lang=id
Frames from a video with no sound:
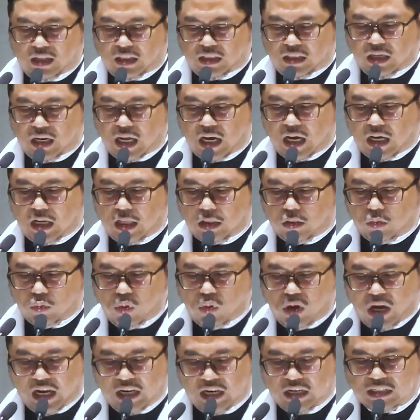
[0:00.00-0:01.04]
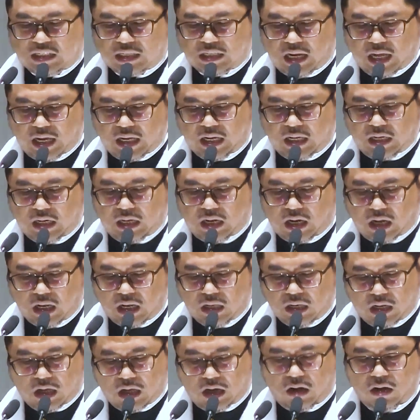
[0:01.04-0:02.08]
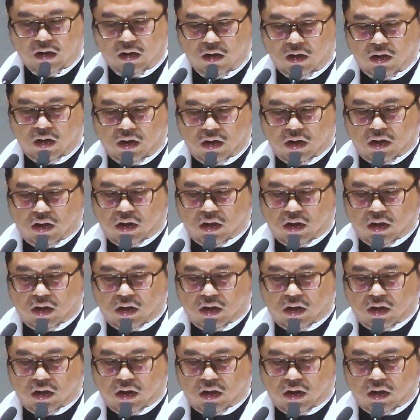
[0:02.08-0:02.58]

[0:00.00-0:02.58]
tidak ada Tuhan selain Allah,